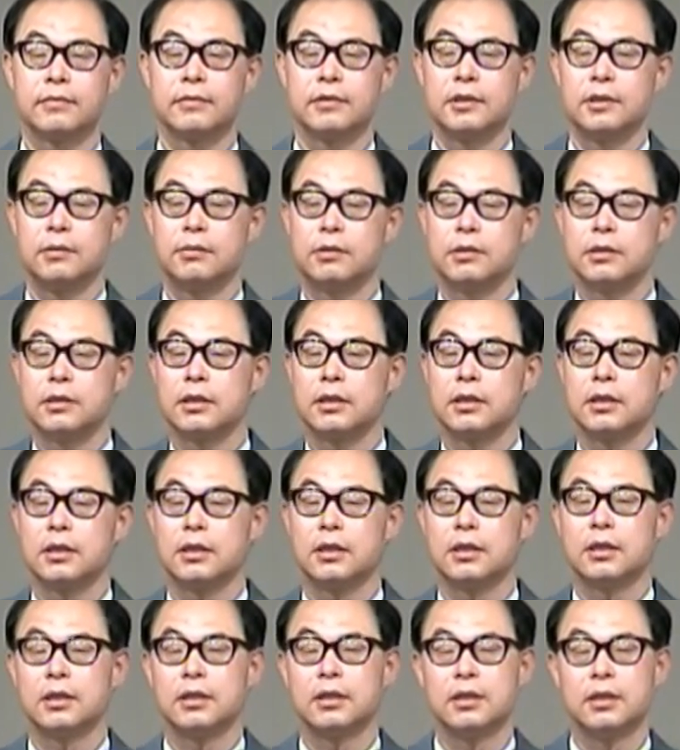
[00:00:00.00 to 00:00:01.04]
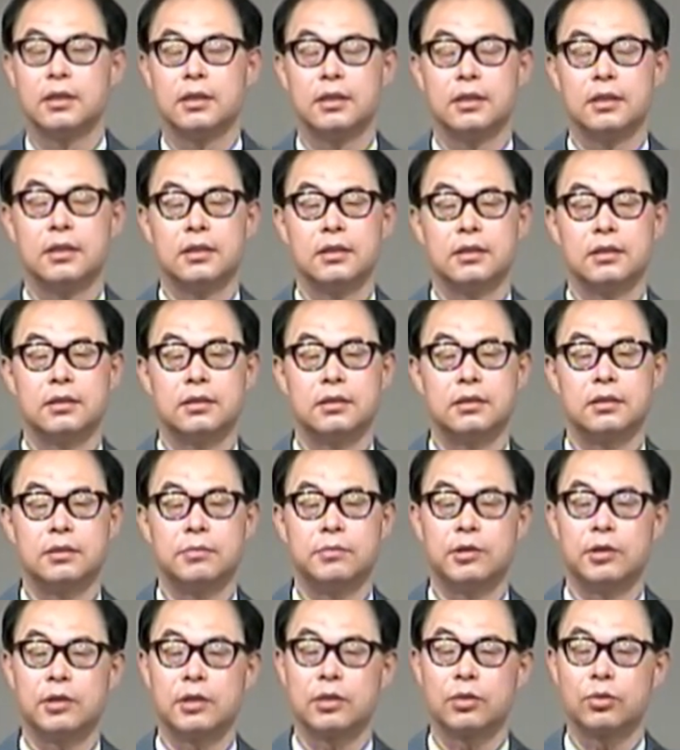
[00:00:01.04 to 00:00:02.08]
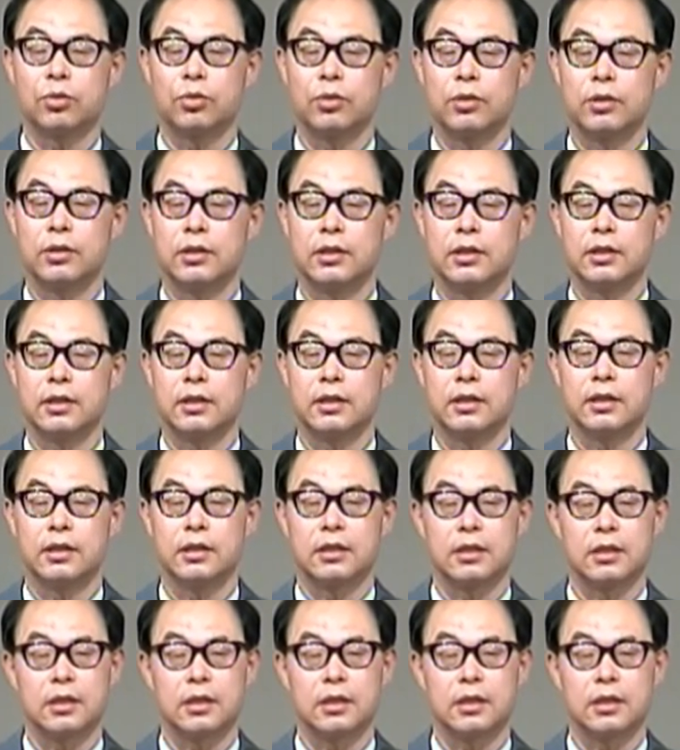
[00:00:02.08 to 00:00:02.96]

이번에 제가 그 금요일과 토요일에